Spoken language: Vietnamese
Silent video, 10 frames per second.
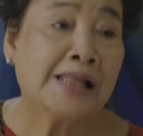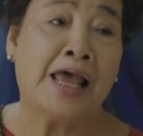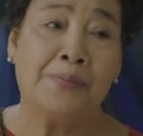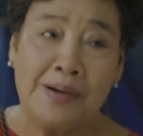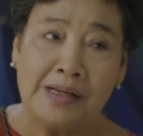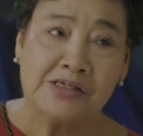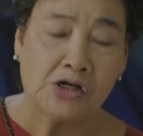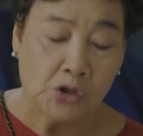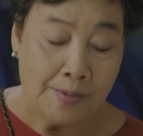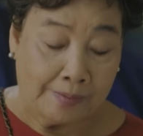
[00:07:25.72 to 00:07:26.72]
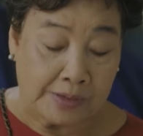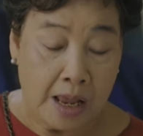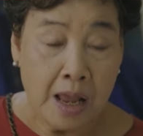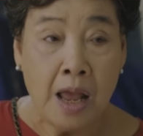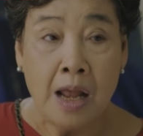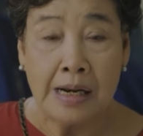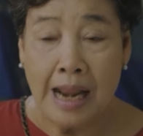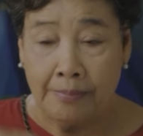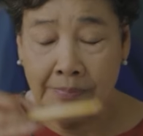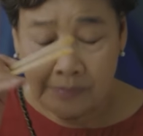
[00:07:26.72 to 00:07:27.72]
Thế mà lần trước tôi bảo đấy,
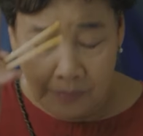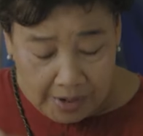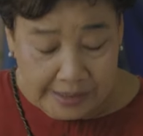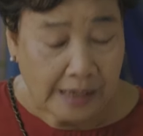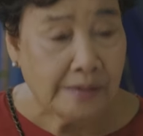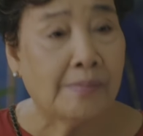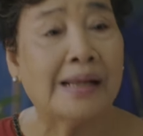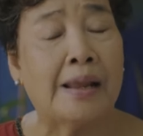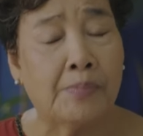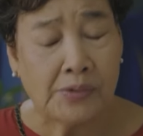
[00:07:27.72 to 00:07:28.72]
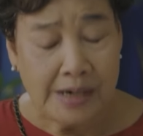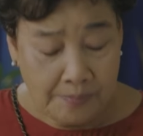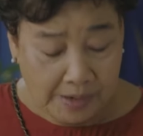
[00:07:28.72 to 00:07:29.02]
làm mười cân, bà làm có năm